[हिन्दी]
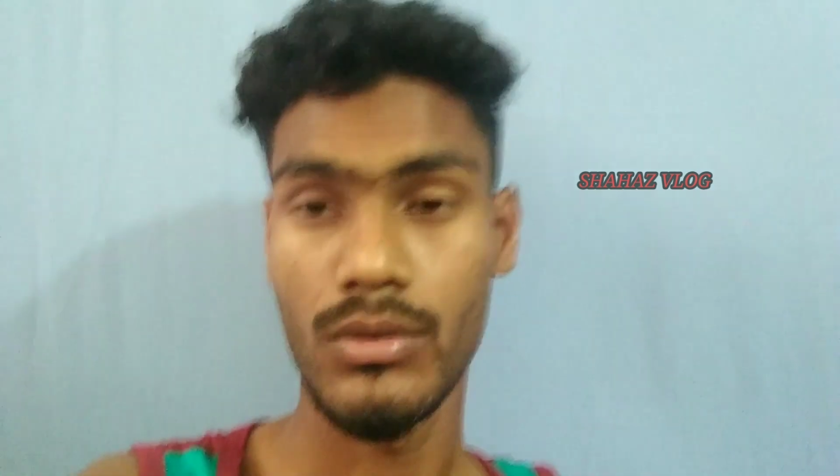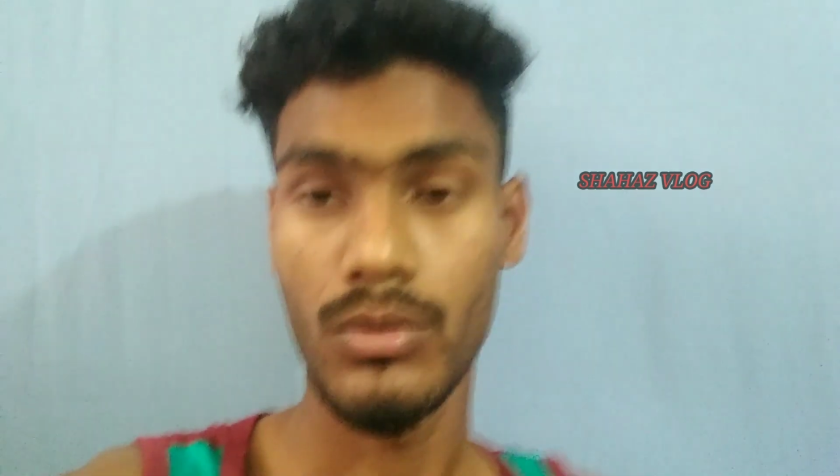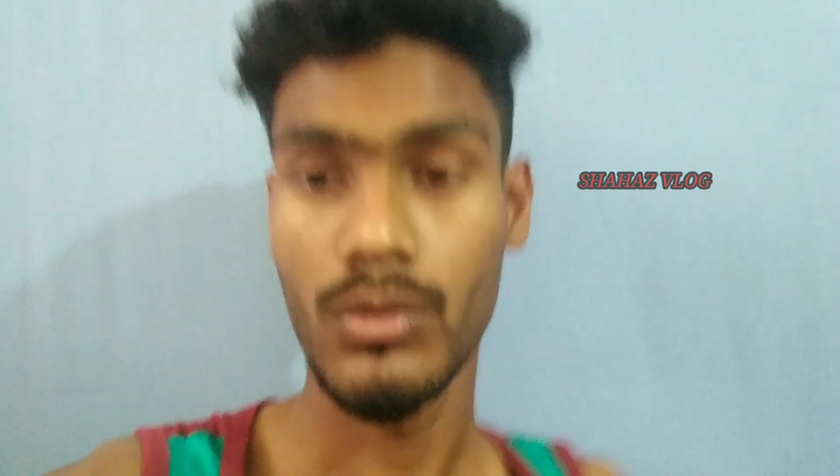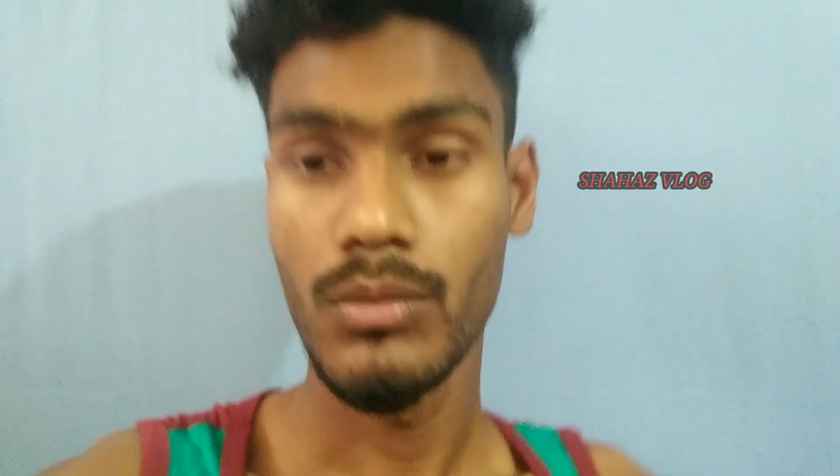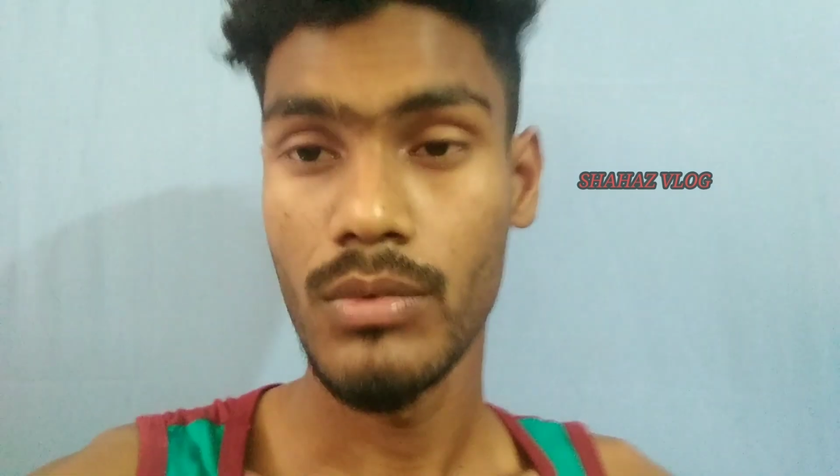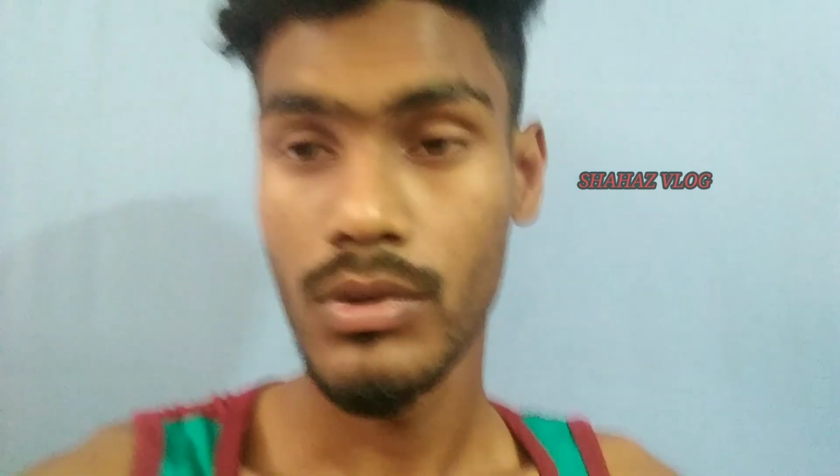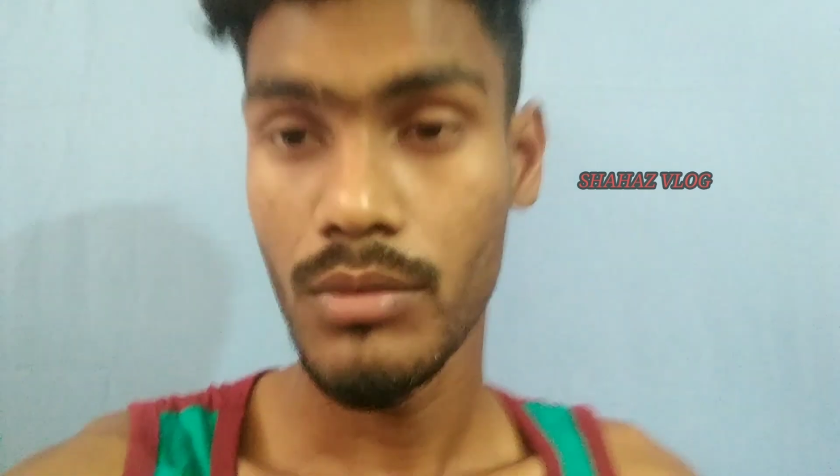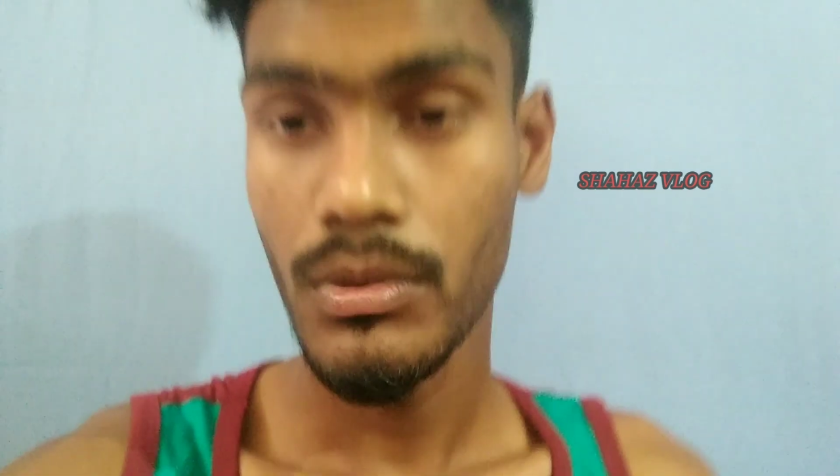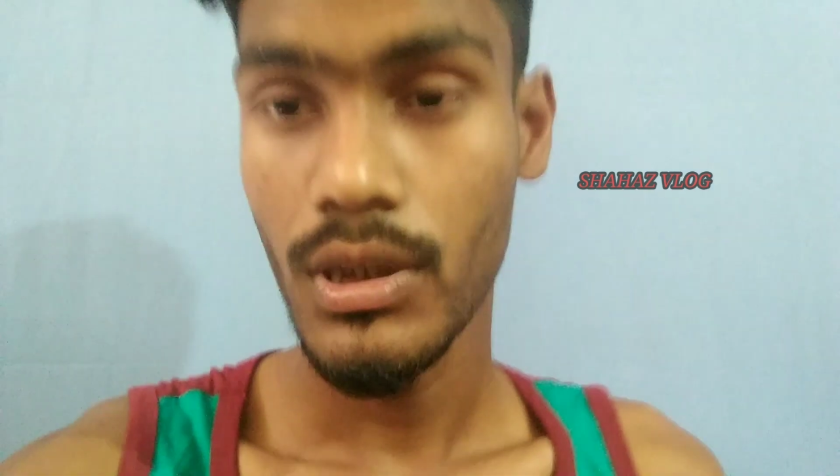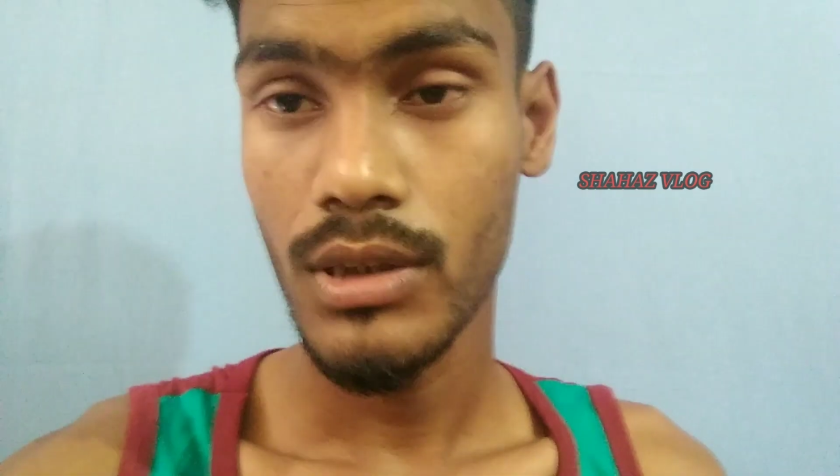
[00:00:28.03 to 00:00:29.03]
तो वीडियो
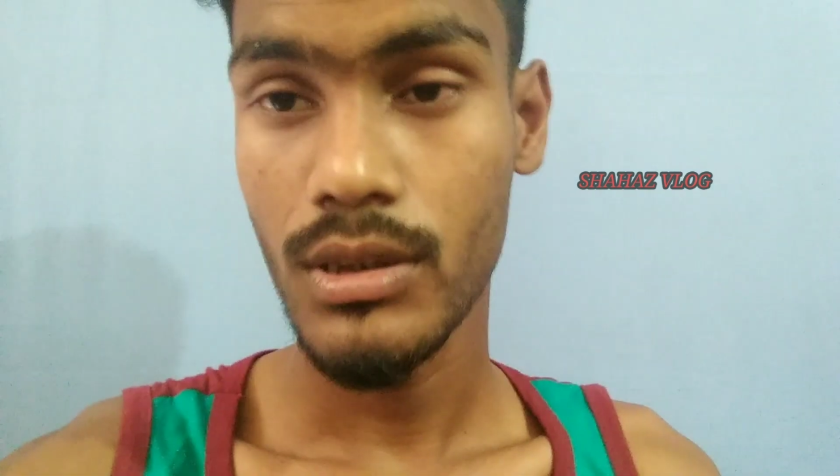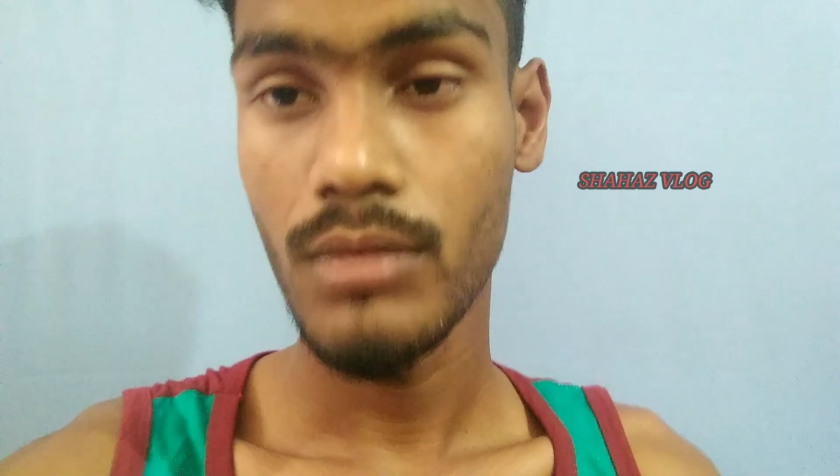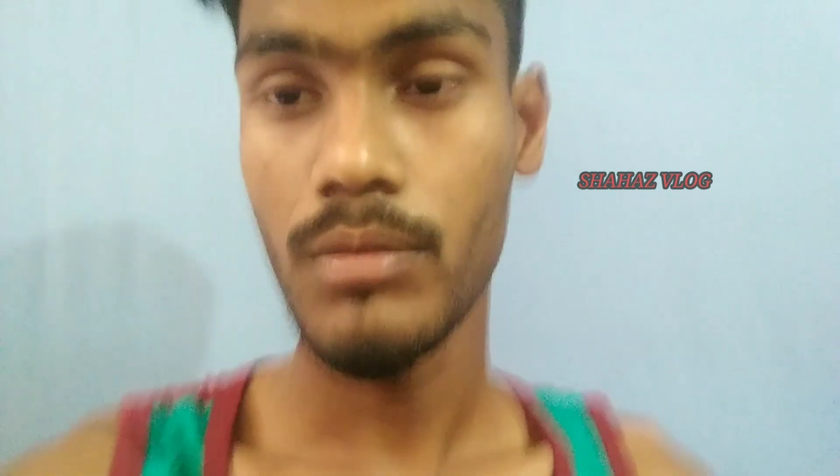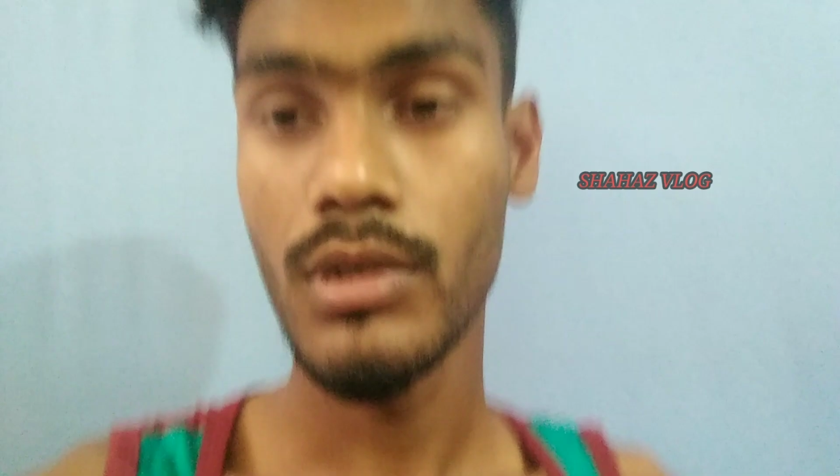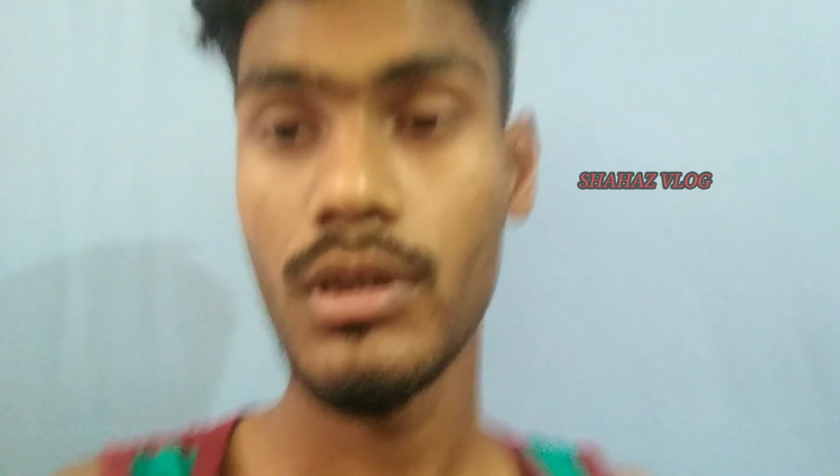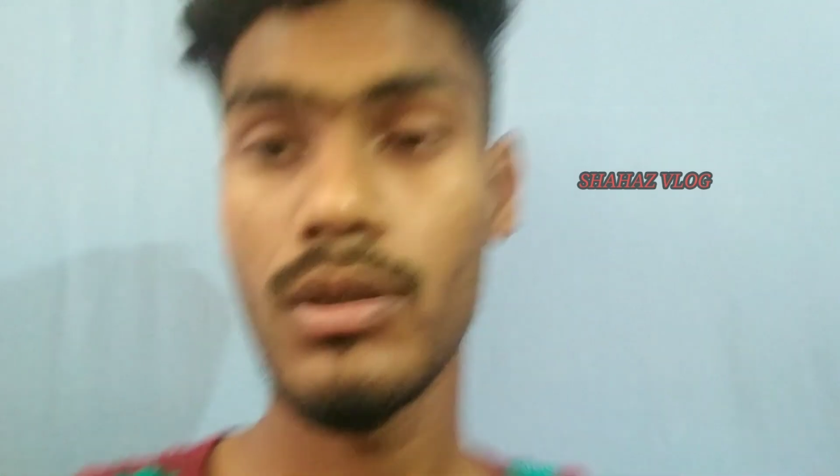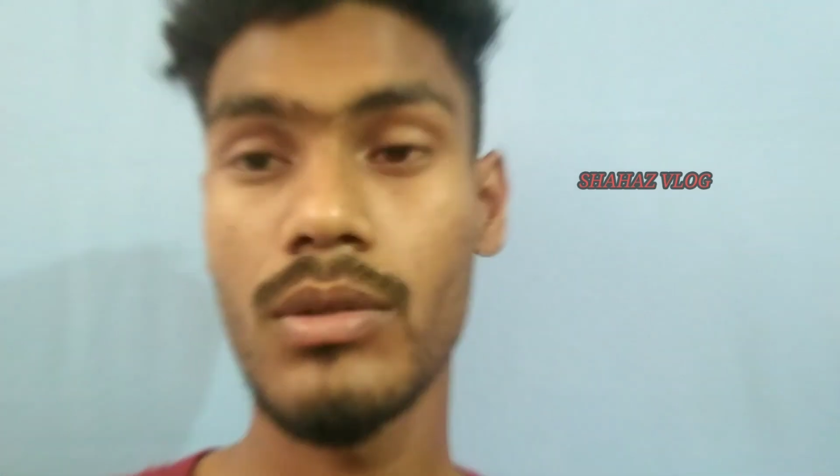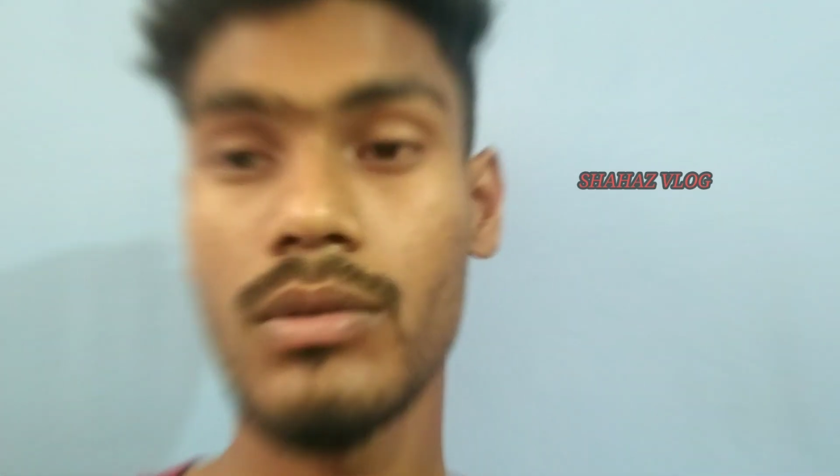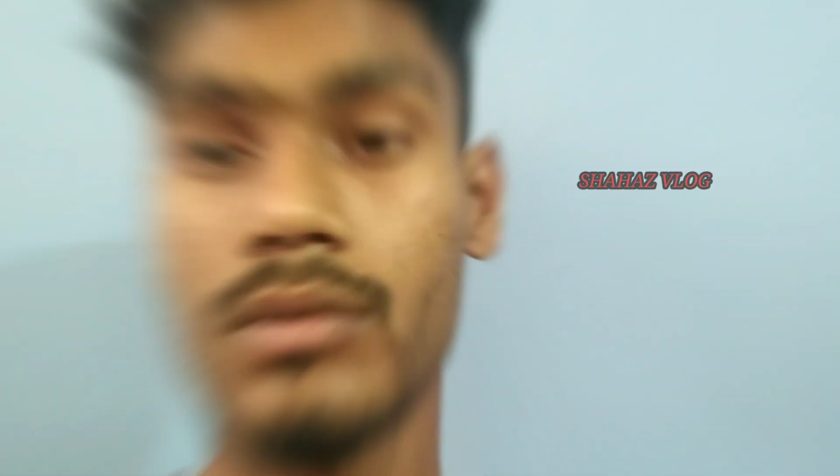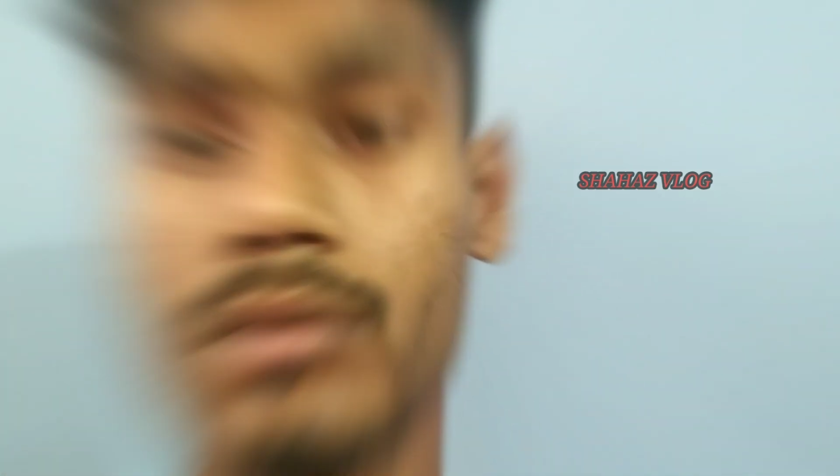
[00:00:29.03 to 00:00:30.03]
में लास्ट तक बने रहो